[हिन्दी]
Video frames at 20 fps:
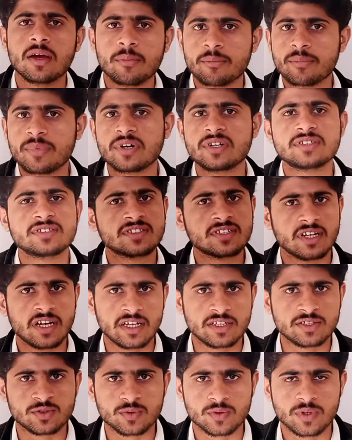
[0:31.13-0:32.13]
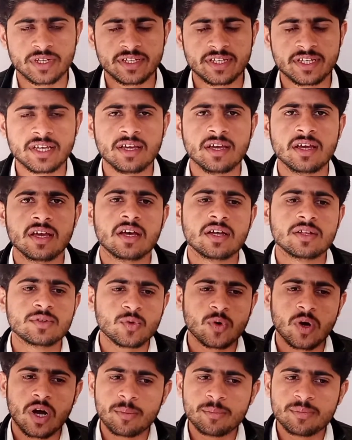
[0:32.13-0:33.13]
बर्ड्स इराइज़ हुए ठीक है तो
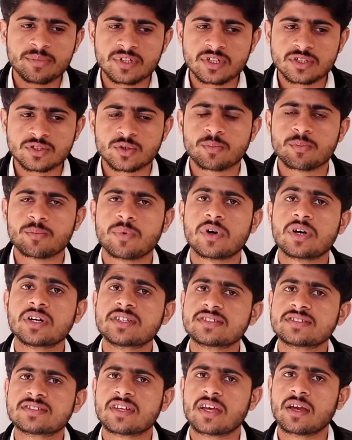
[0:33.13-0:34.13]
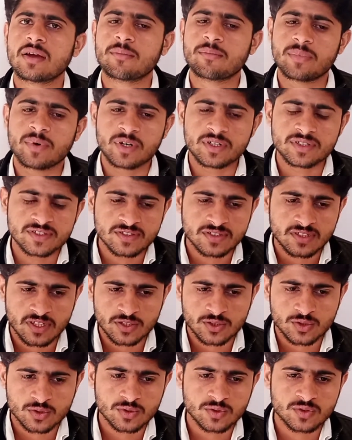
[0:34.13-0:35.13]
अब ये जो बर्ड्स हैं बर्ड्स का
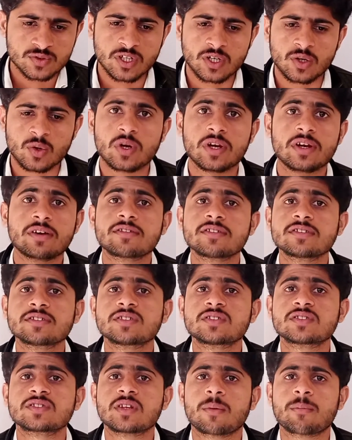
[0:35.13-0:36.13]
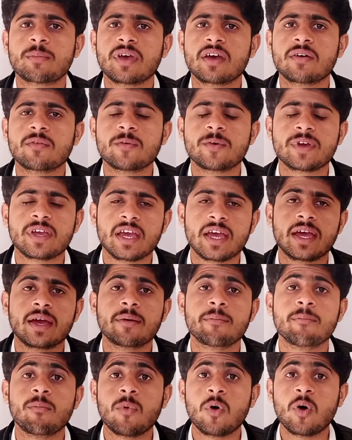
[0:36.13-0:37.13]
जो सर्कुलेटरी सिस्टम है वो क्या है
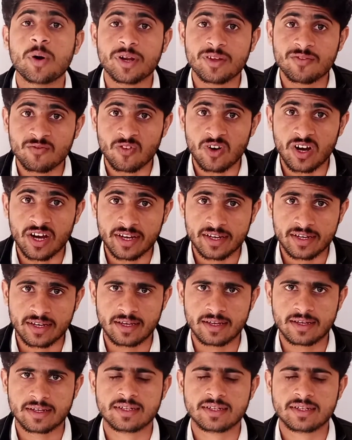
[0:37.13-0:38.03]
मॉडिफाइड है